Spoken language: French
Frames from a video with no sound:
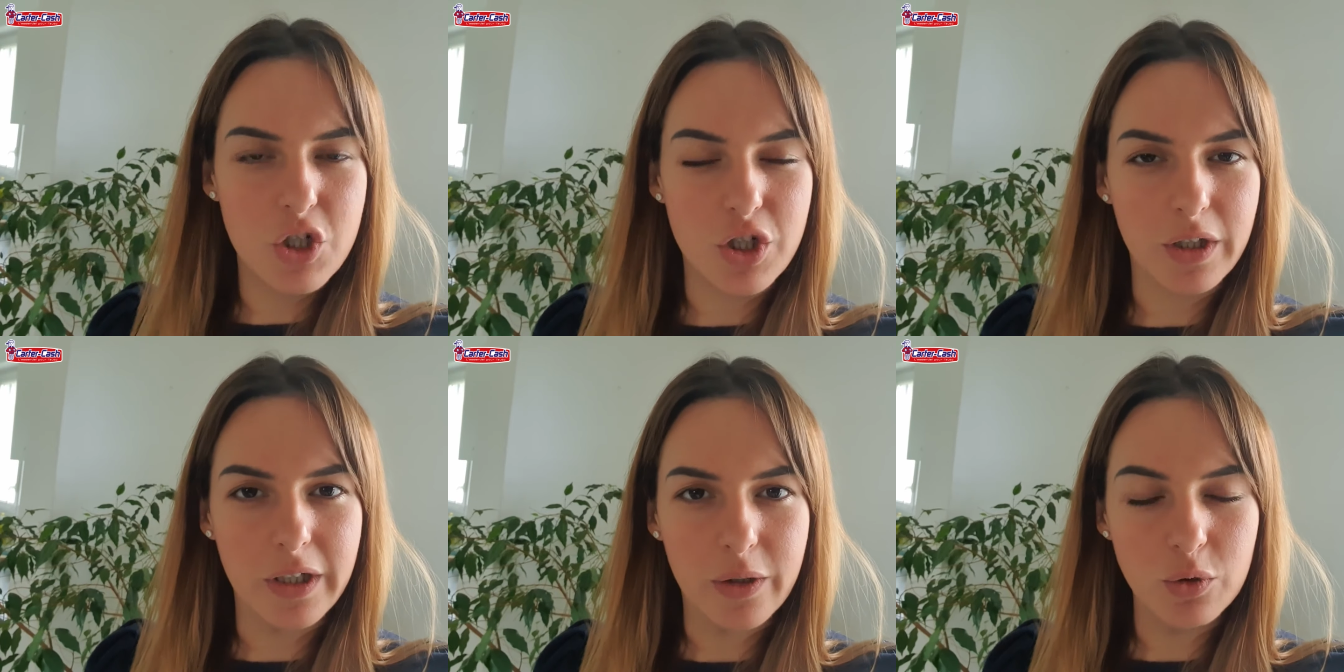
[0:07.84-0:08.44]

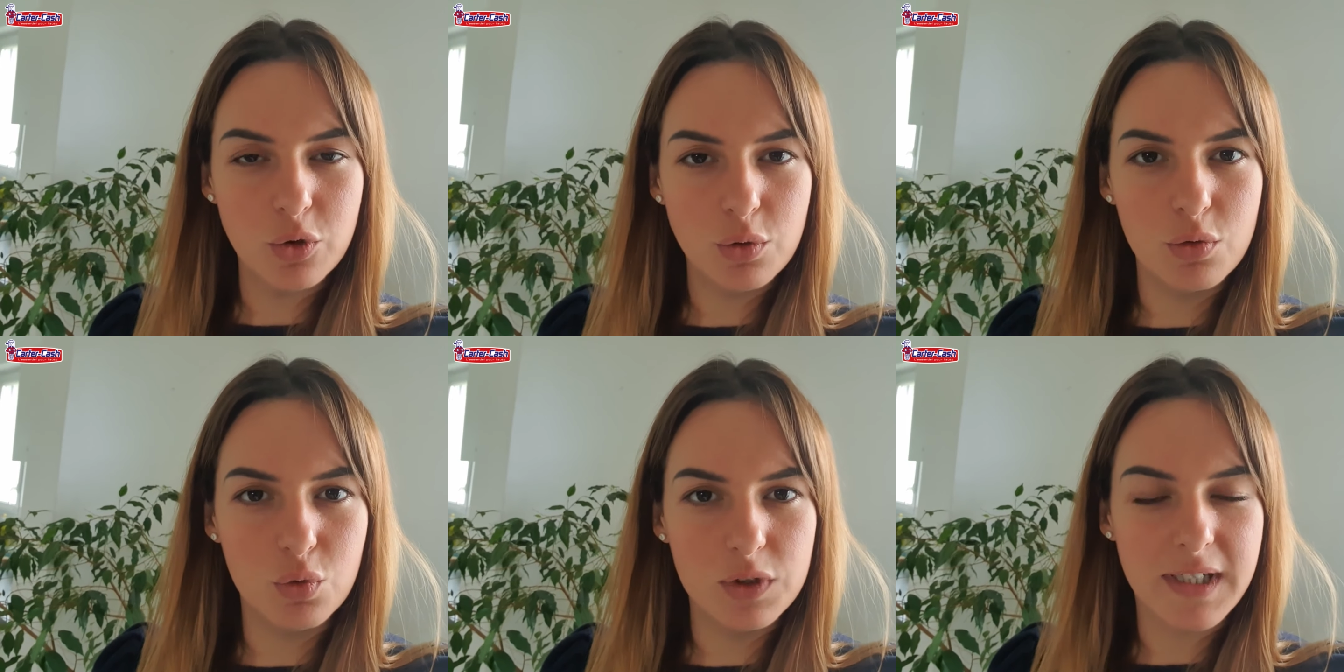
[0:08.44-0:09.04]
J'ai reçu
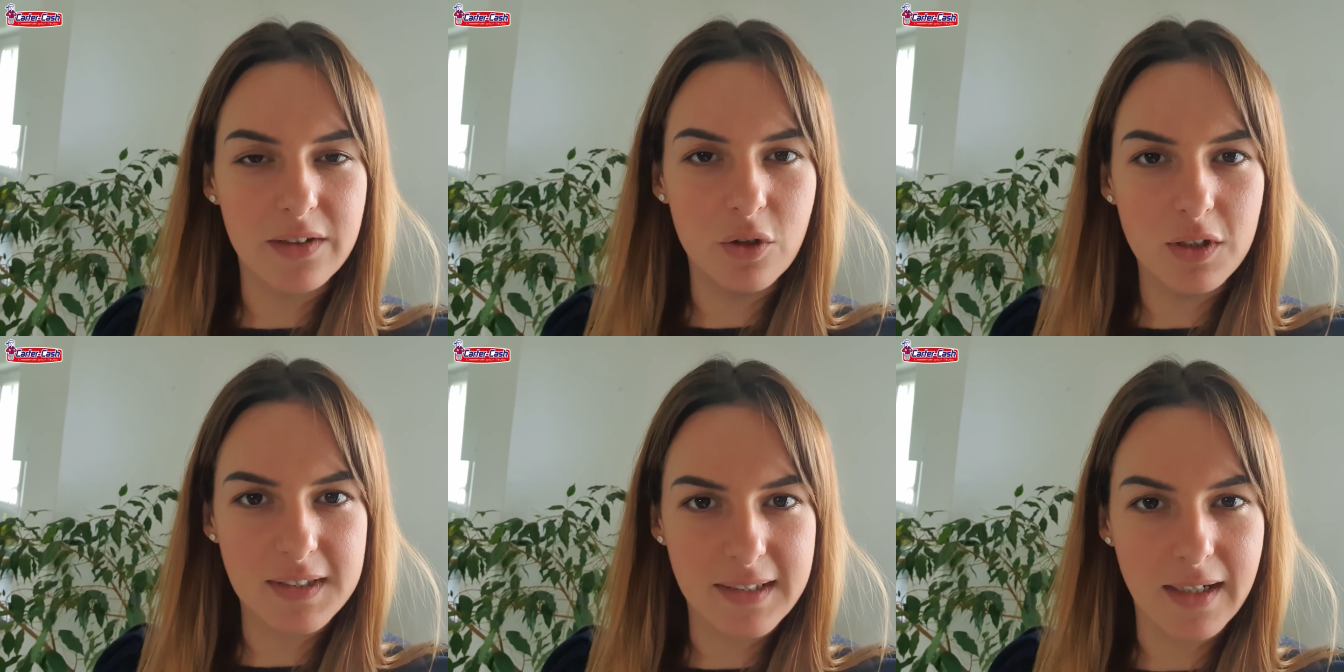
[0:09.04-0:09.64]
le coussin
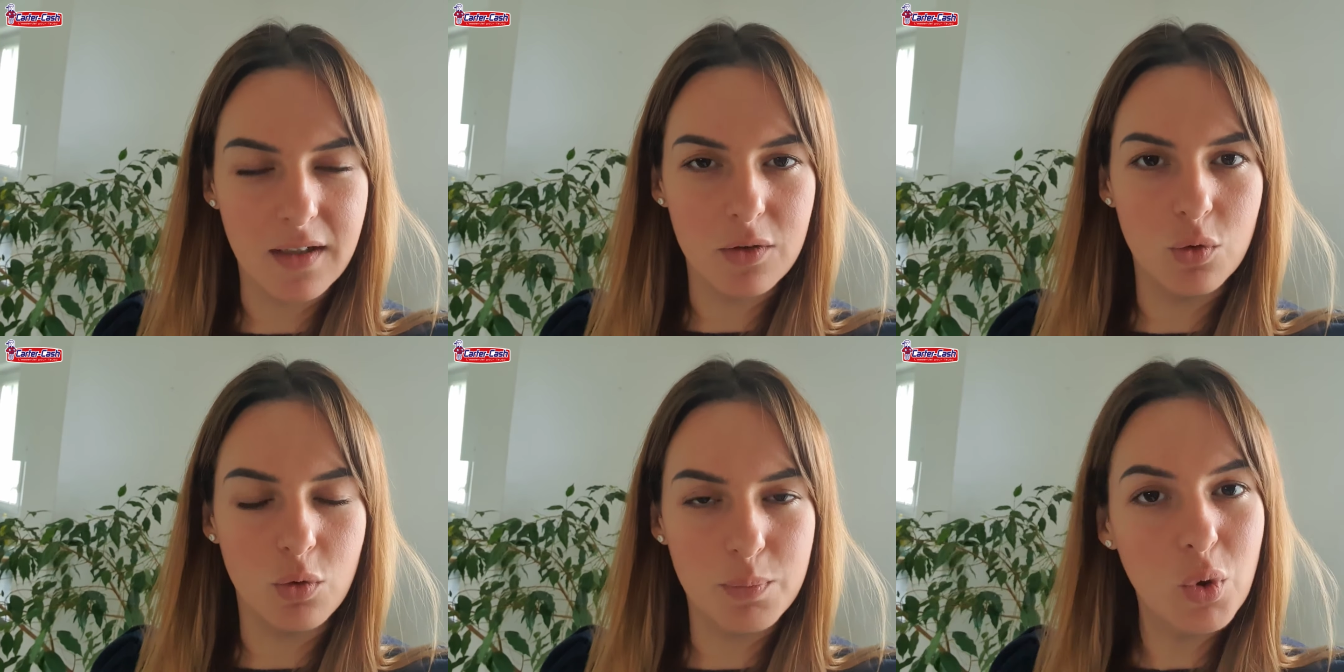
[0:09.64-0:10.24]
dorsal
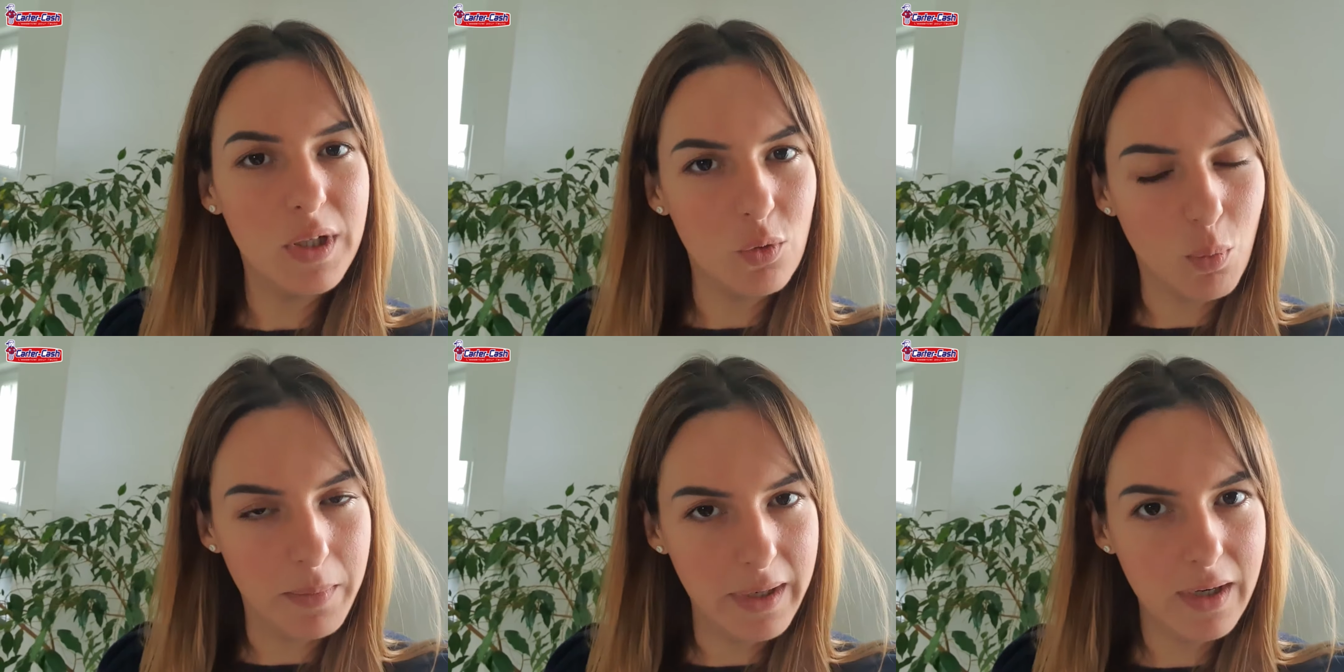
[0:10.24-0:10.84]
donc pour les
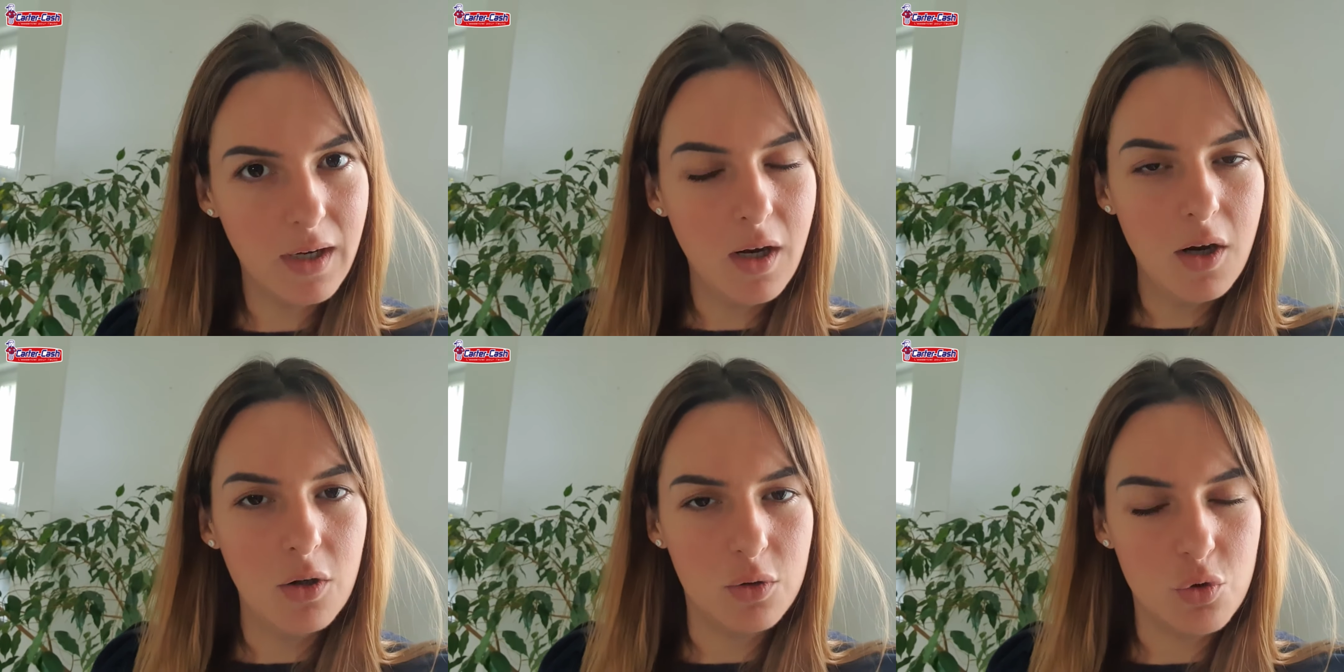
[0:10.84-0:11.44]
lombaires
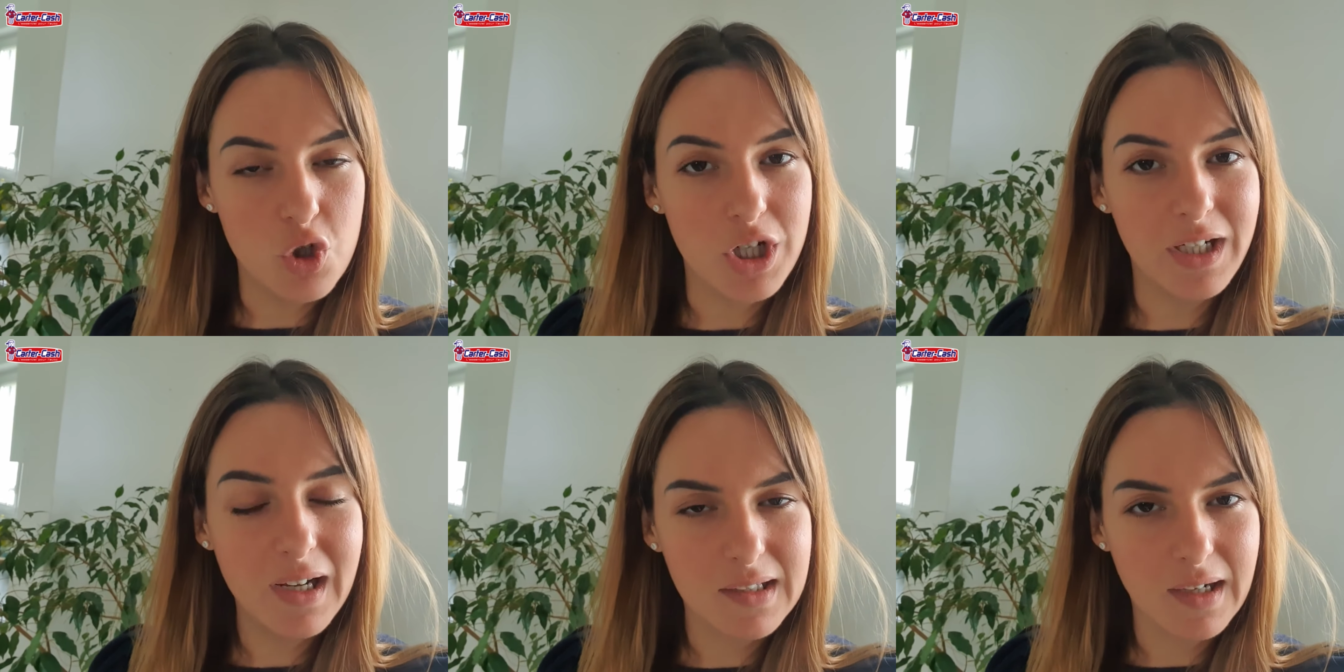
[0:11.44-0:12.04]
euh, de chez Carter